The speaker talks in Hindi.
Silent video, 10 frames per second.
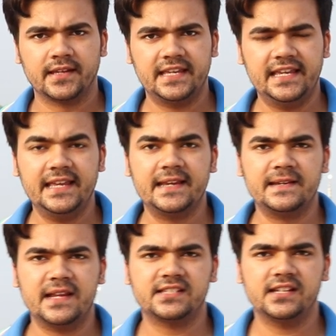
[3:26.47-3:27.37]
कि
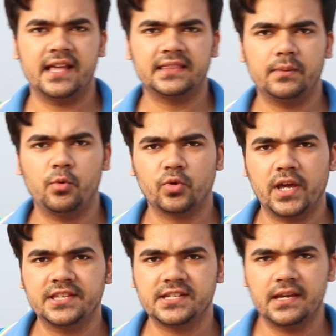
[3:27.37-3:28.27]
नेशनल एंथम
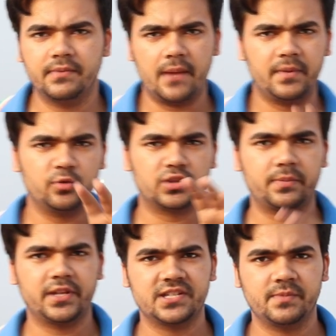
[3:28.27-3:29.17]
होना ही चाहिए अभी आपने उत्तर
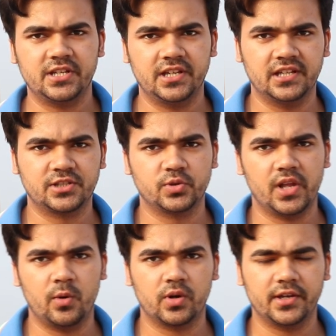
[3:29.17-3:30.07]
प्रदेश में
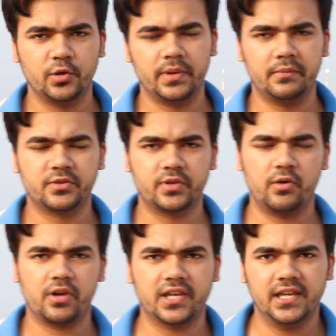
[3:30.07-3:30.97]
सुना होगा यूपी में सुना
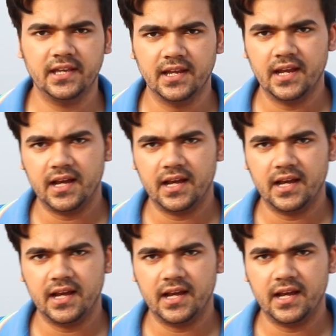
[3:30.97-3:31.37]
होगा कि